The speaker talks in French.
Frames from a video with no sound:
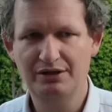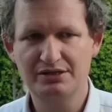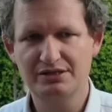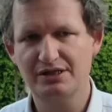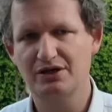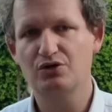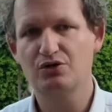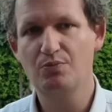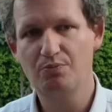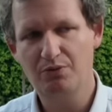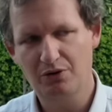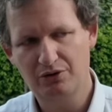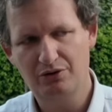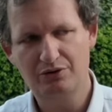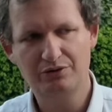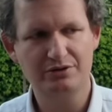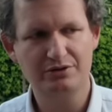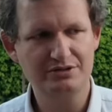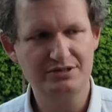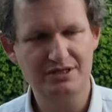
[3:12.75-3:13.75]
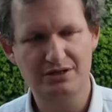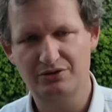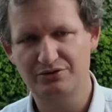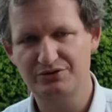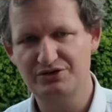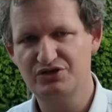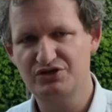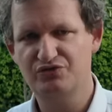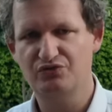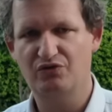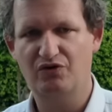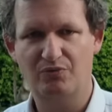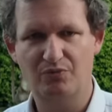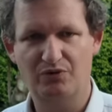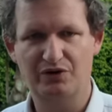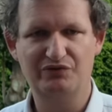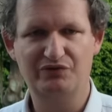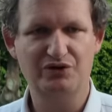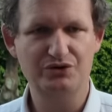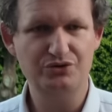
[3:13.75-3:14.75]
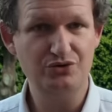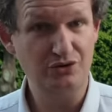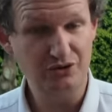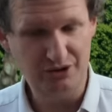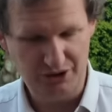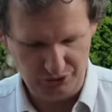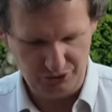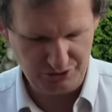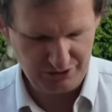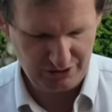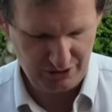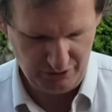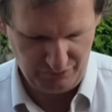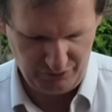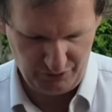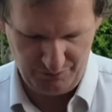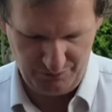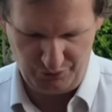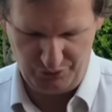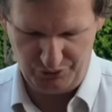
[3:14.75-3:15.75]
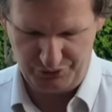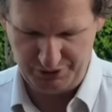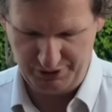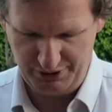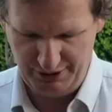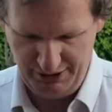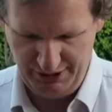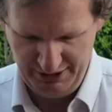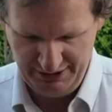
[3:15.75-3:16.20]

C'est-à-dire que pendant que Stellantis vend moins de voitures, il y en a d'autres qui en vendent plus.